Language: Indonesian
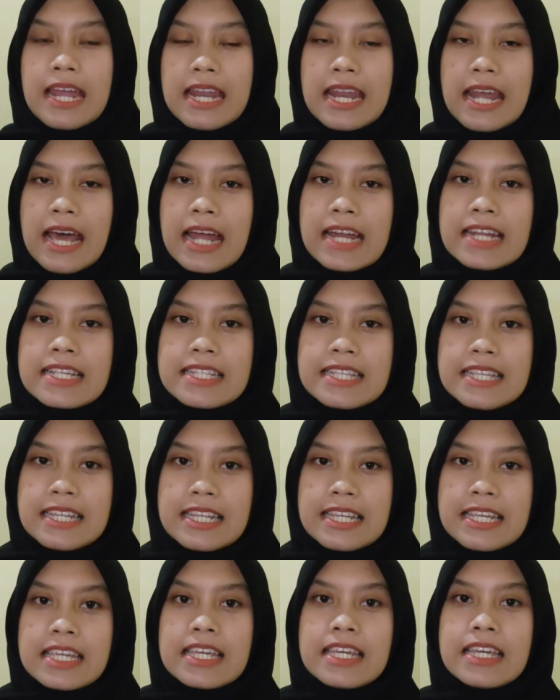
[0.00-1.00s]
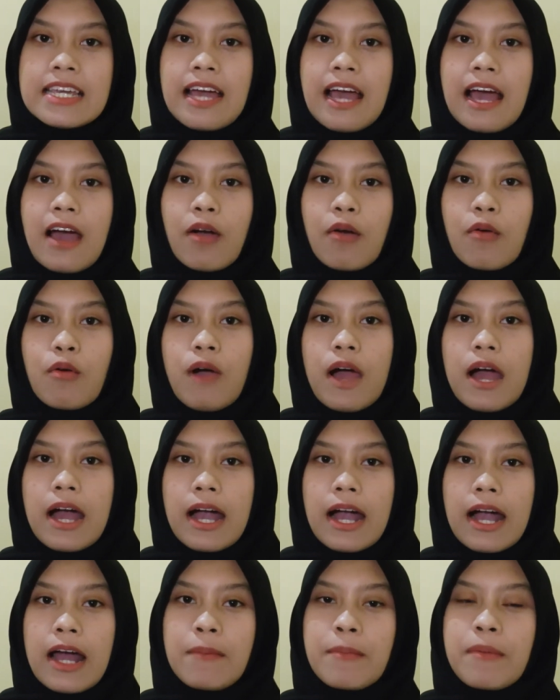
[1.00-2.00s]
Nah, di sini aku
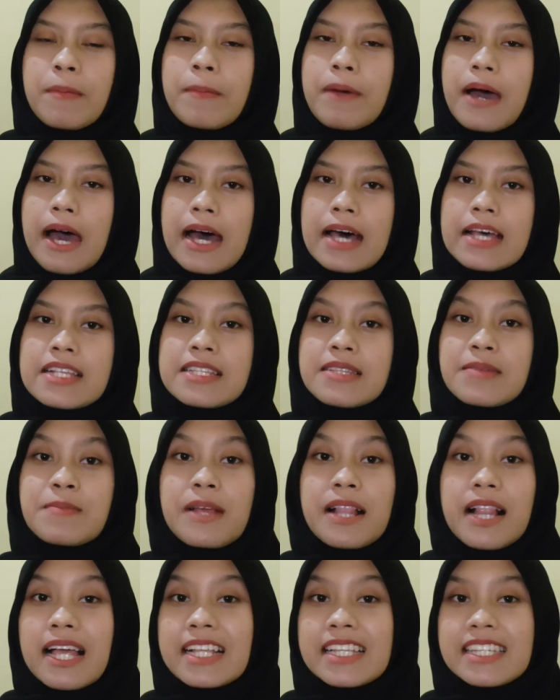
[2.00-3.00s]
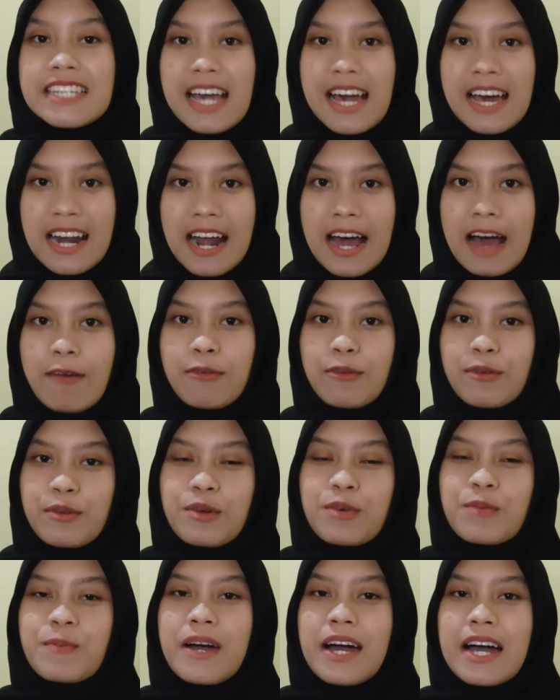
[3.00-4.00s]
akan membahas 9 cara
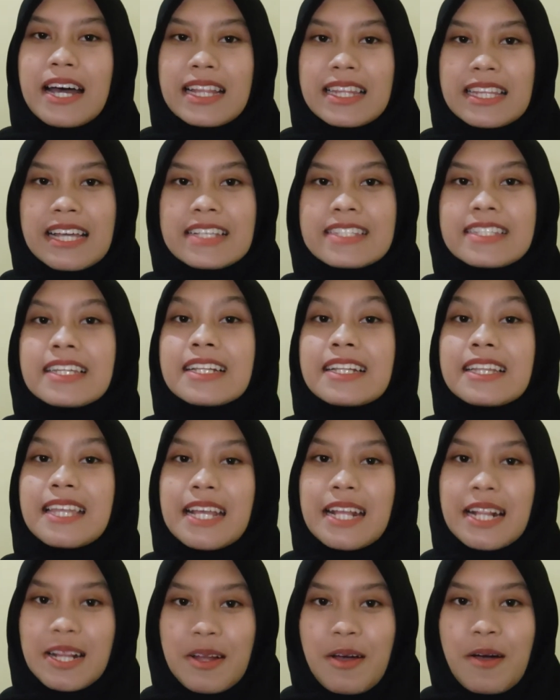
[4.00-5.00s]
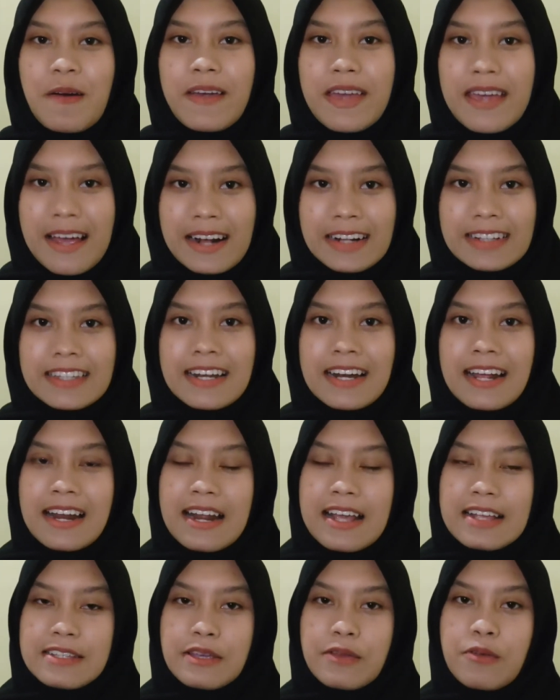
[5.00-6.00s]
untuk mengatasi TikTok yang
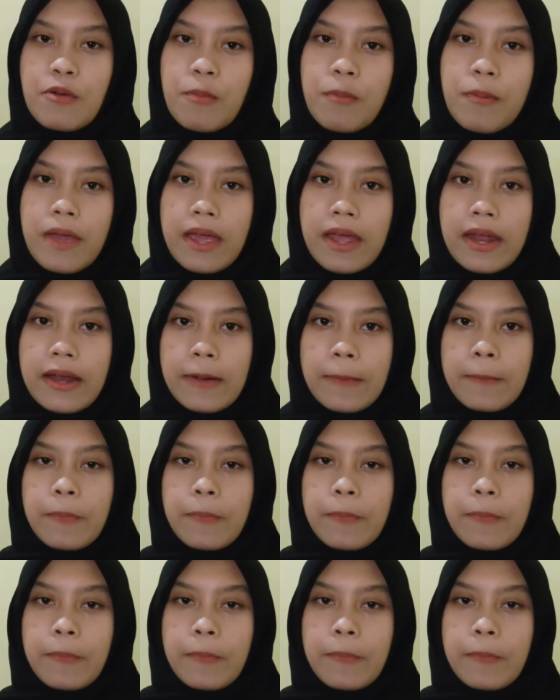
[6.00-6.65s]
terkena CDP.